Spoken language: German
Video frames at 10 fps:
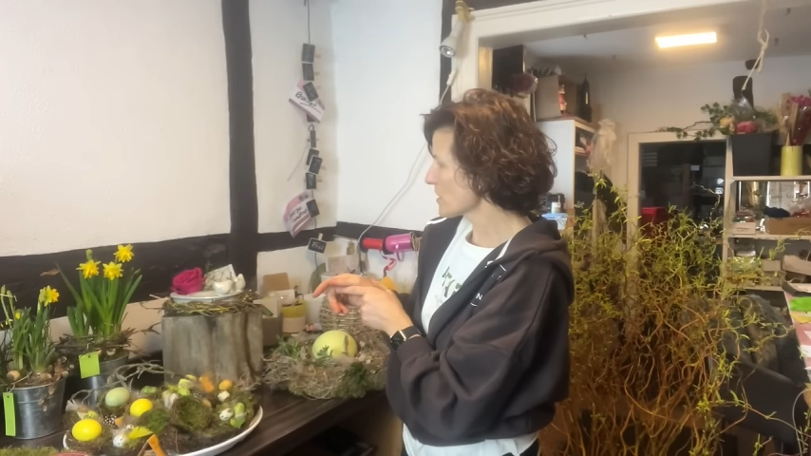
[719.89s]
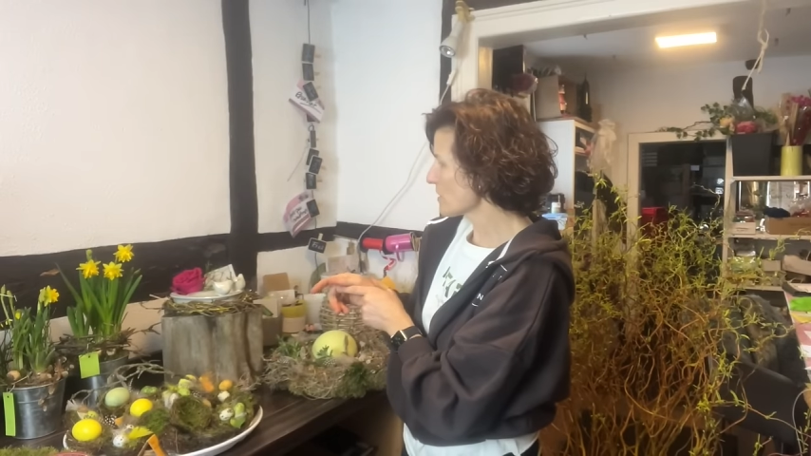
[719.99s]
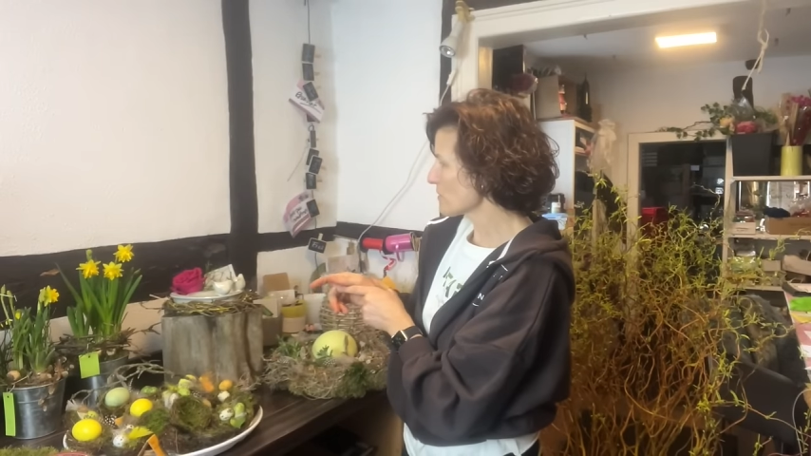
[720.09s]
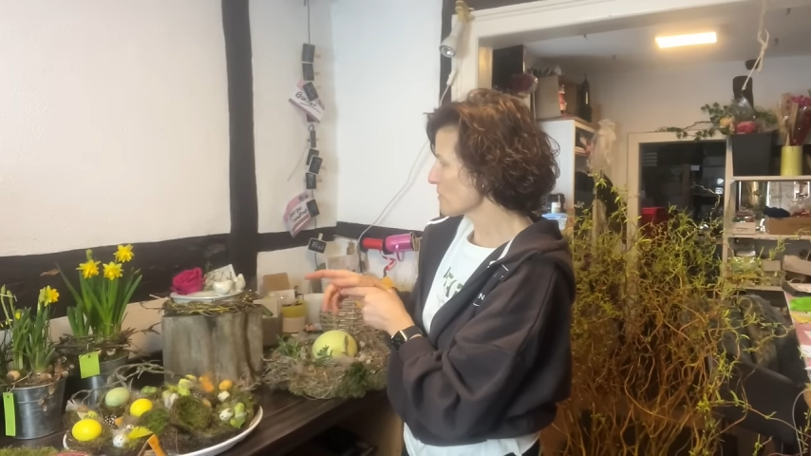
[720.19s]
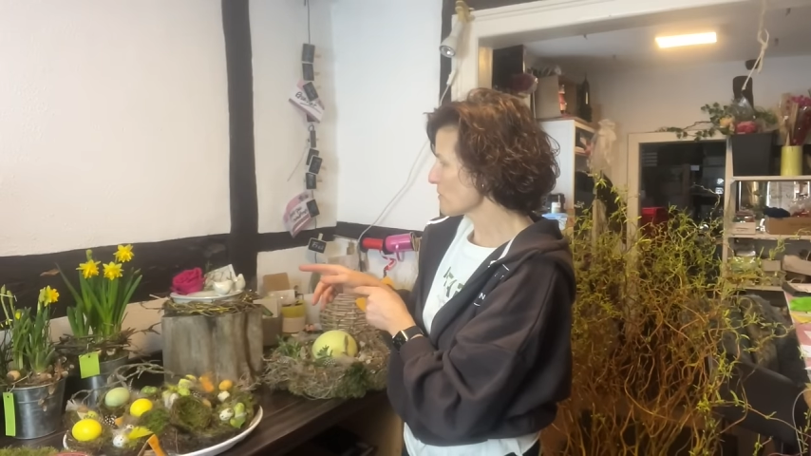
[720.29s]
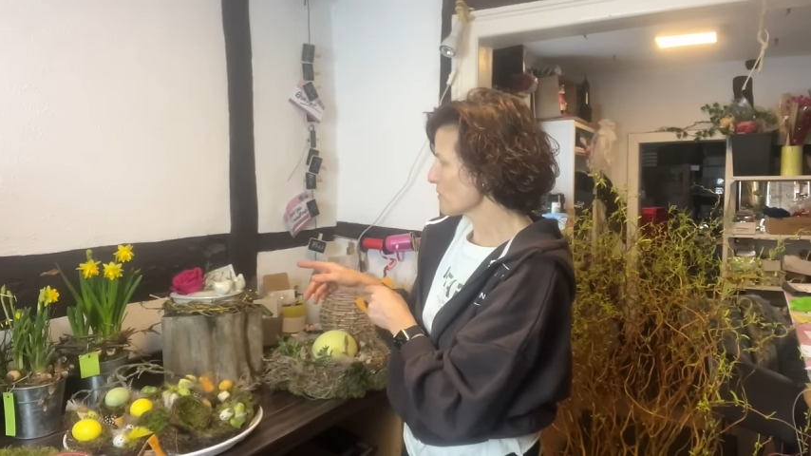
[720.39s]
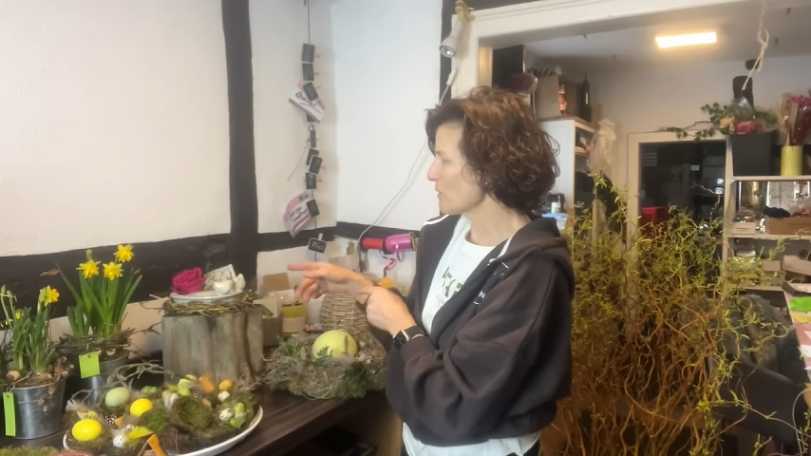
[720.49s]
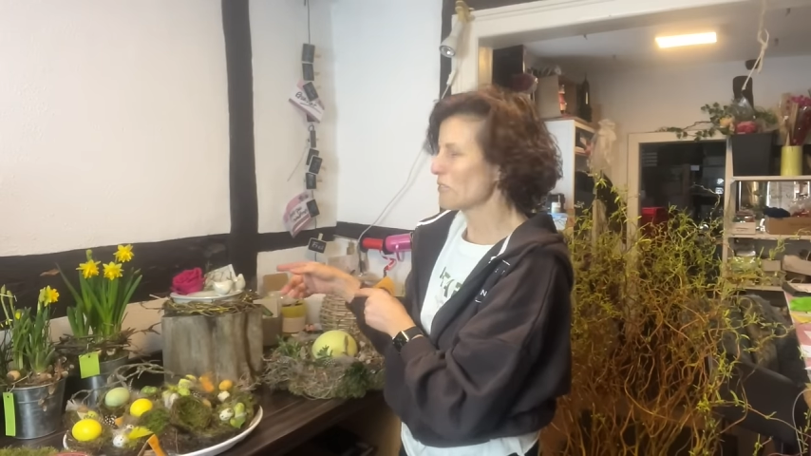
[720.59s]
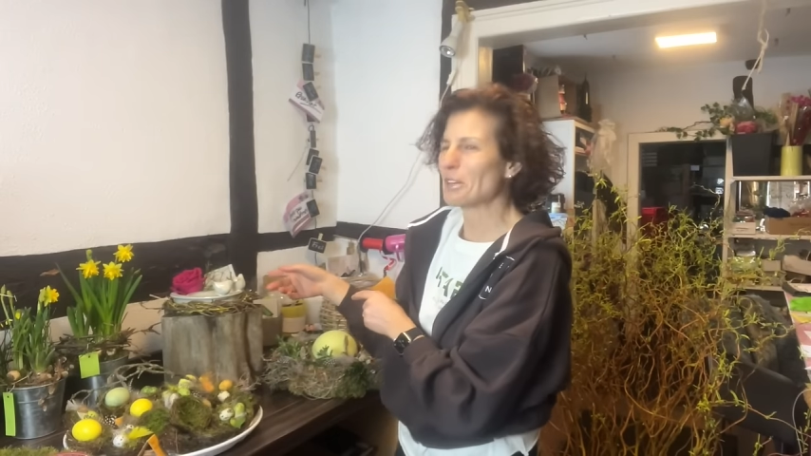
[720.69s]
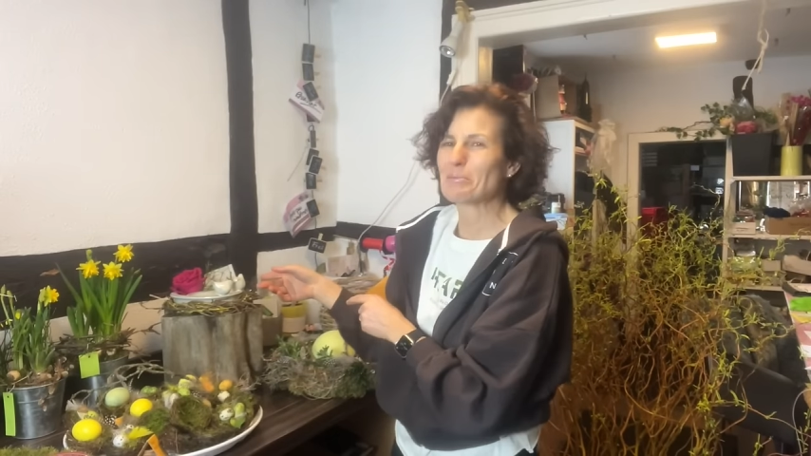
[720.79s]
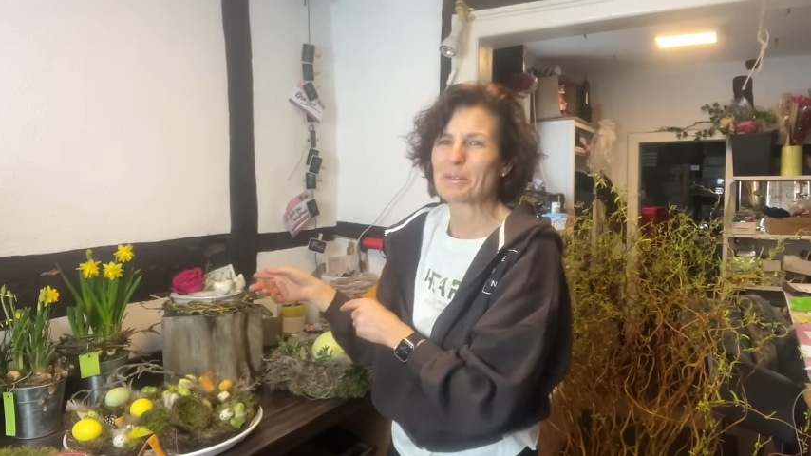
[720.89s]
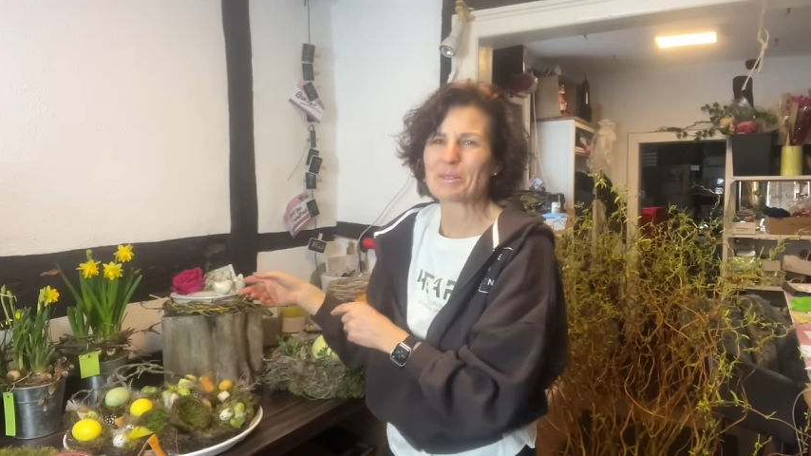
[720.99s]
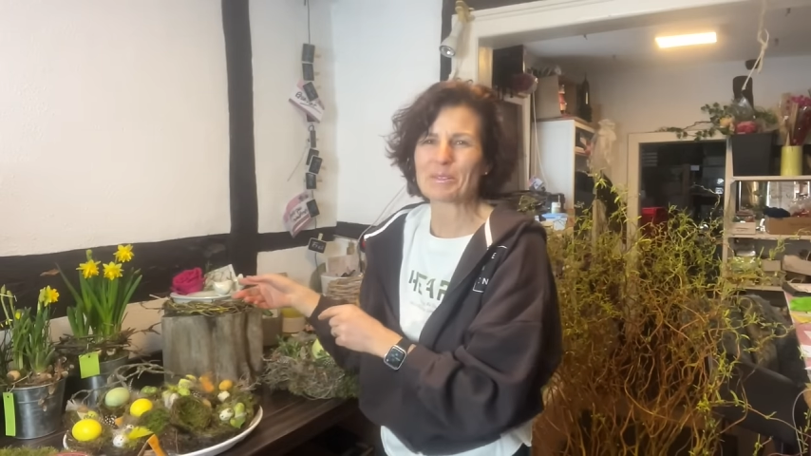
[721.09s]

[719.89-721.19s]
ja, gefällt mir